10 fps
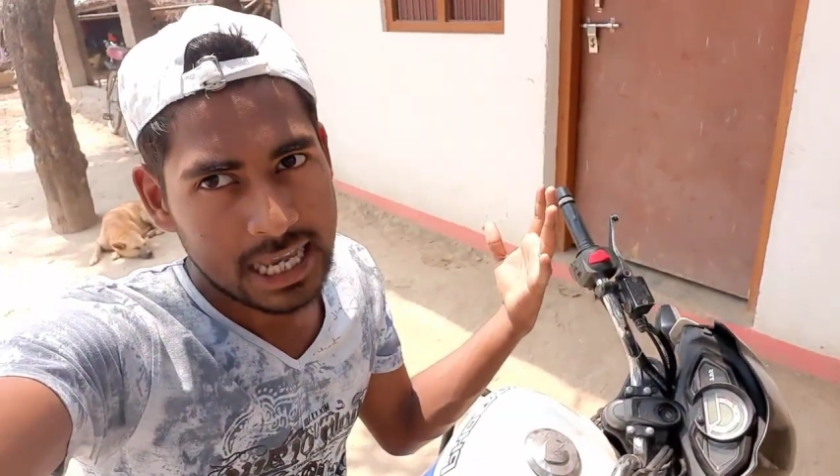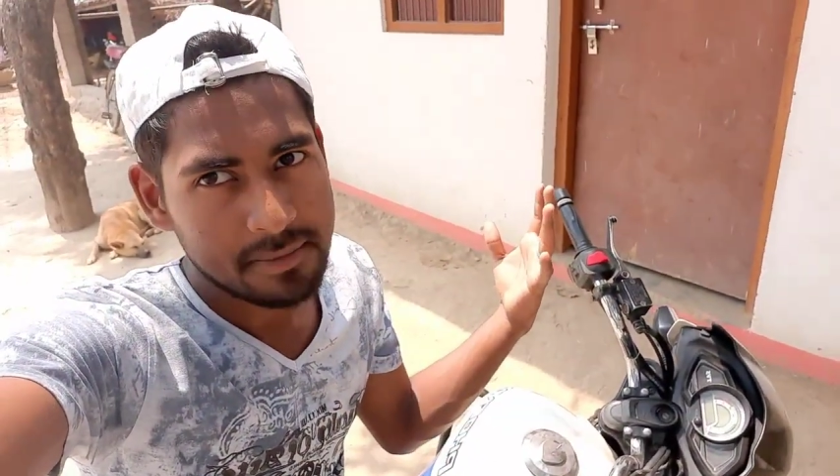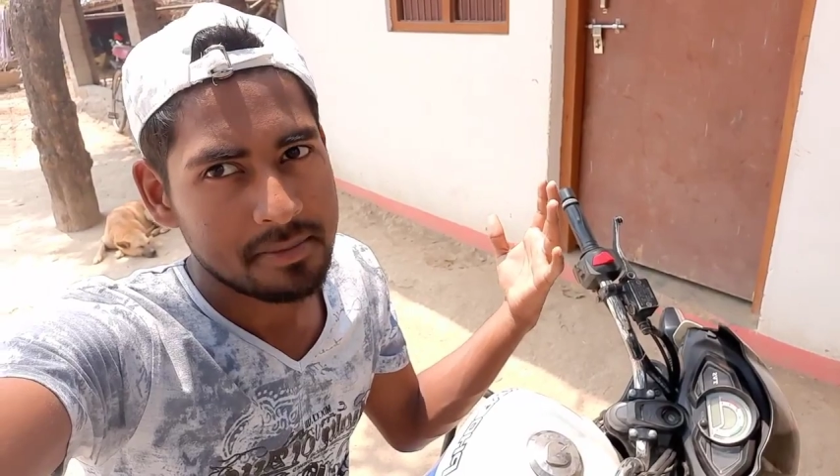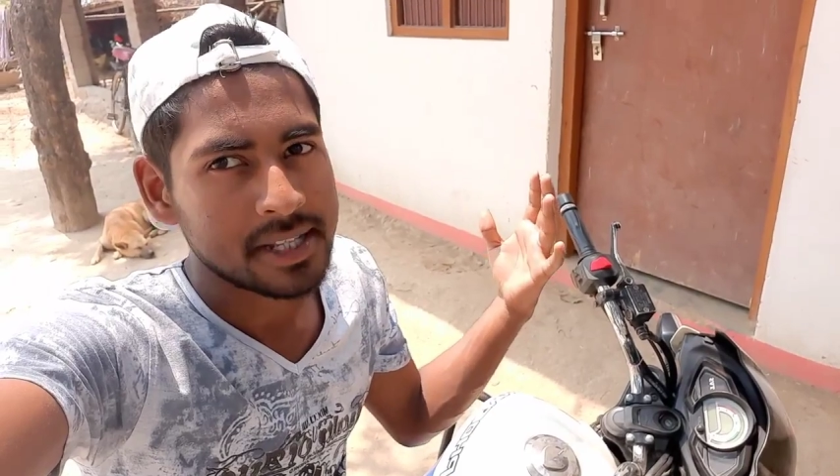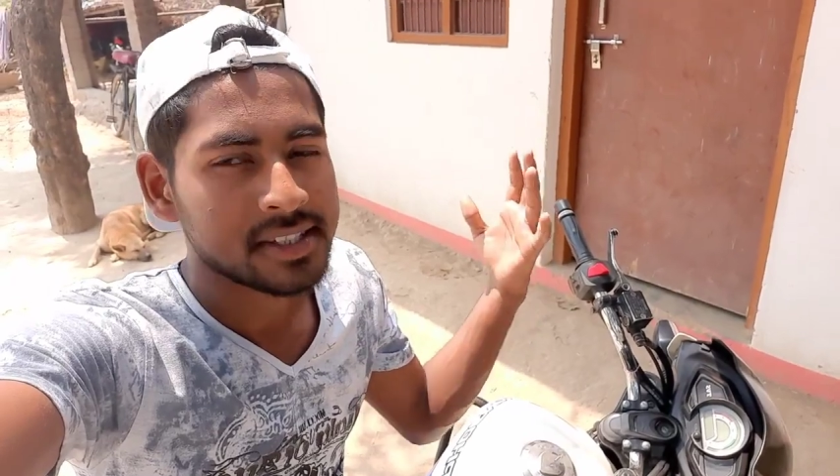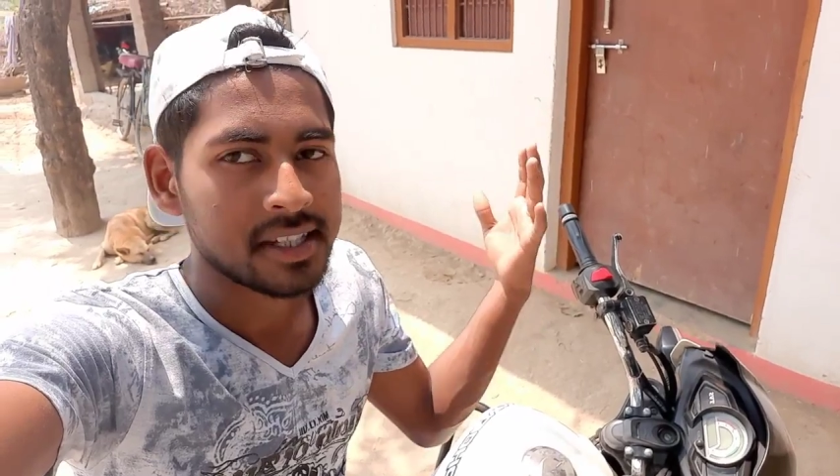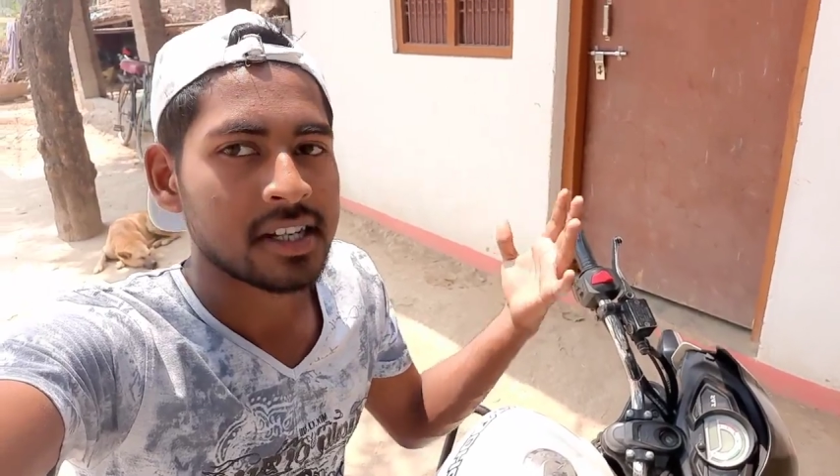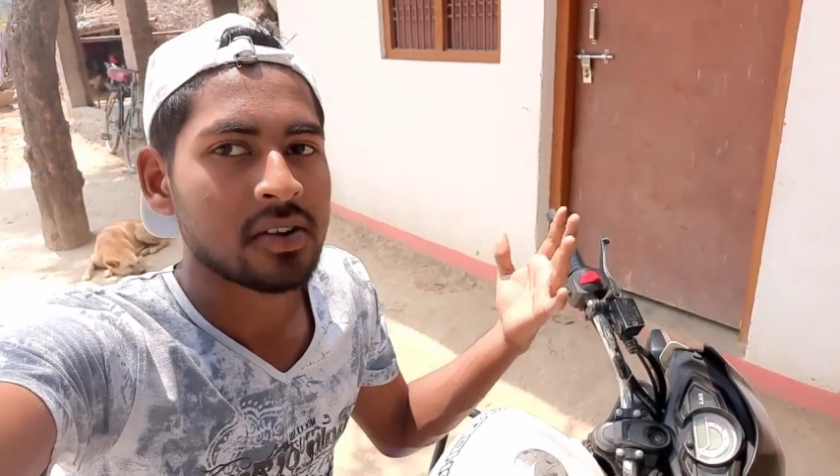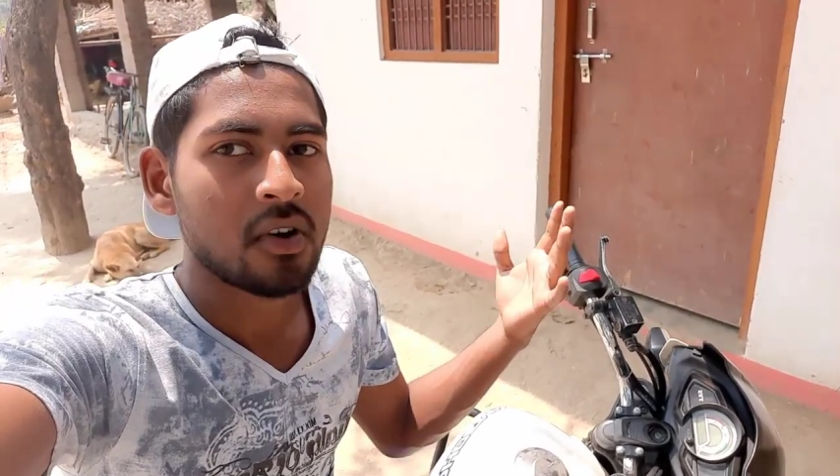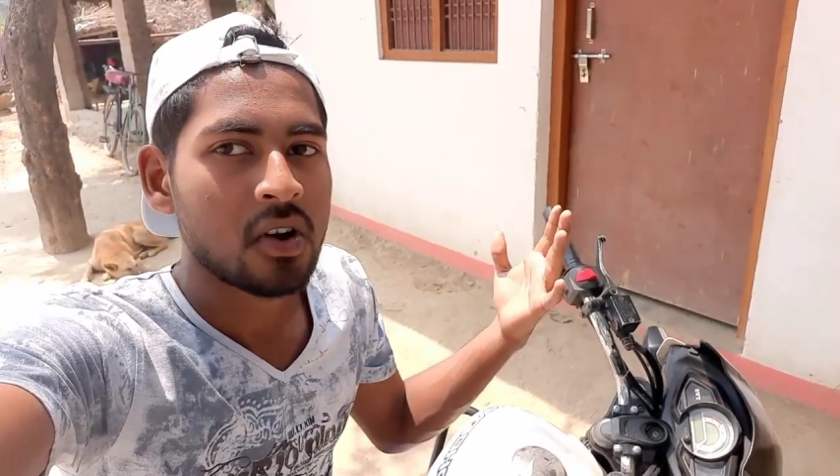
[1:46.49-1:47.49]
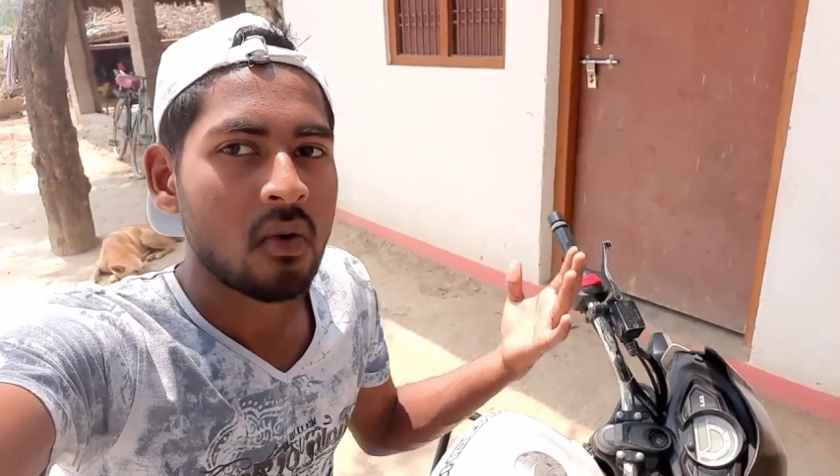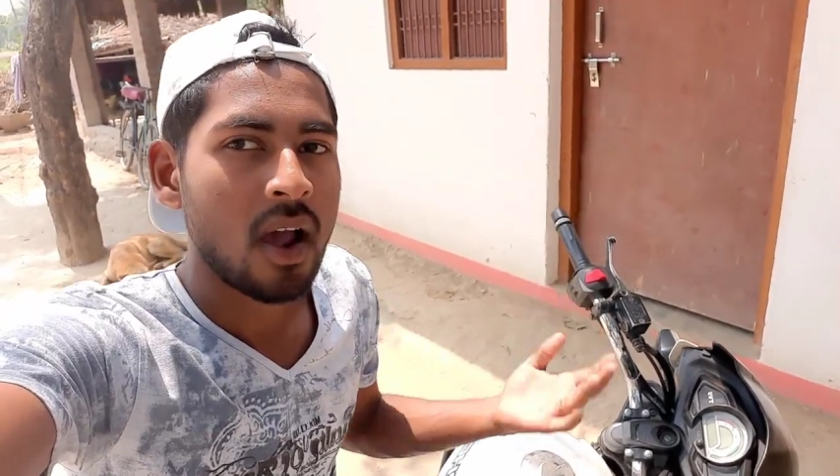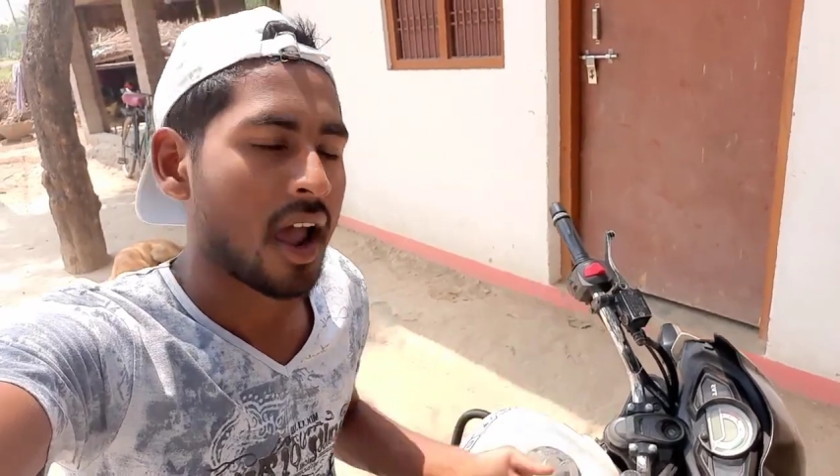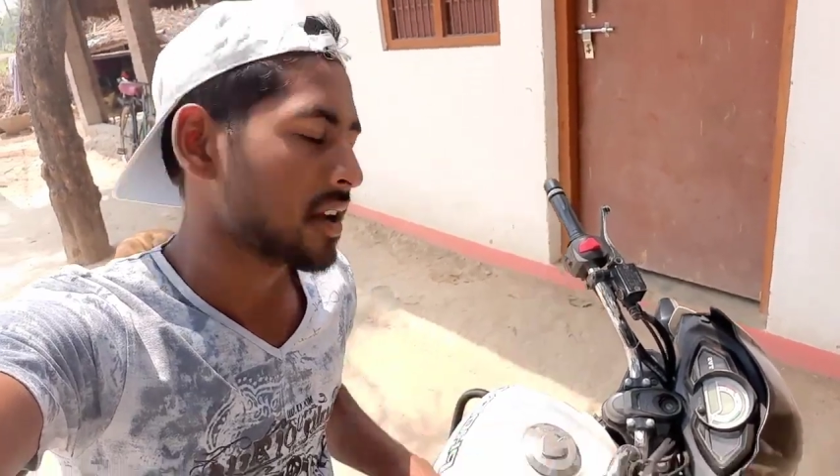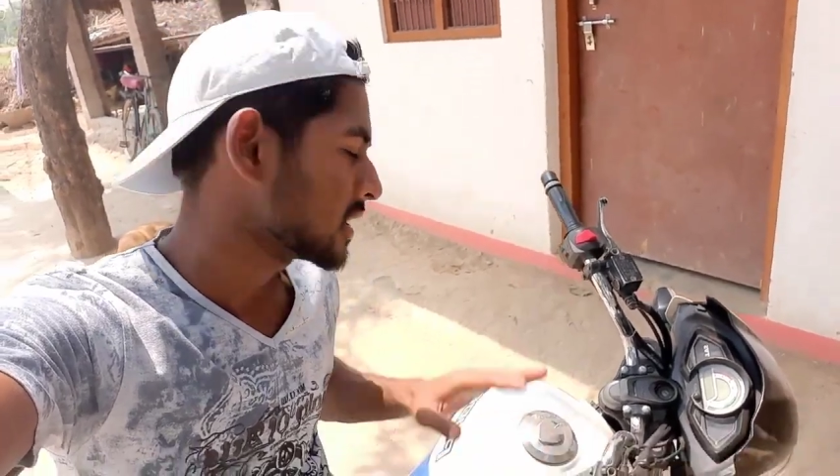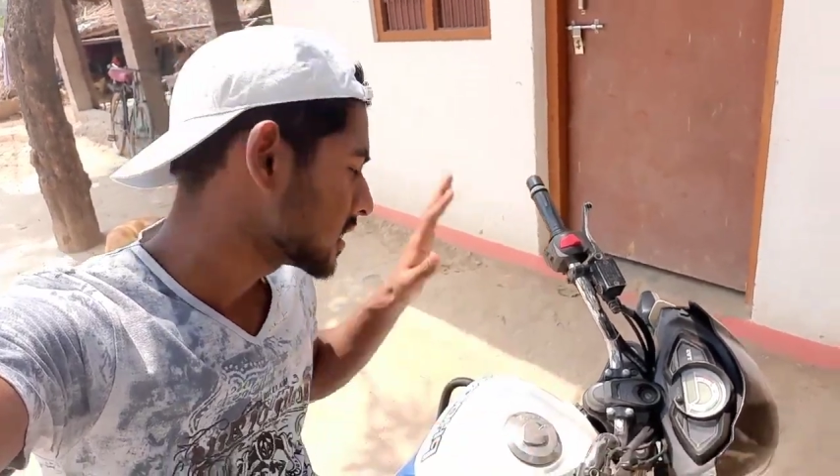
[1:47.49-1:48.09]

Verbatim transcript: हैं अभी मैं चलने वाला हूँ एंड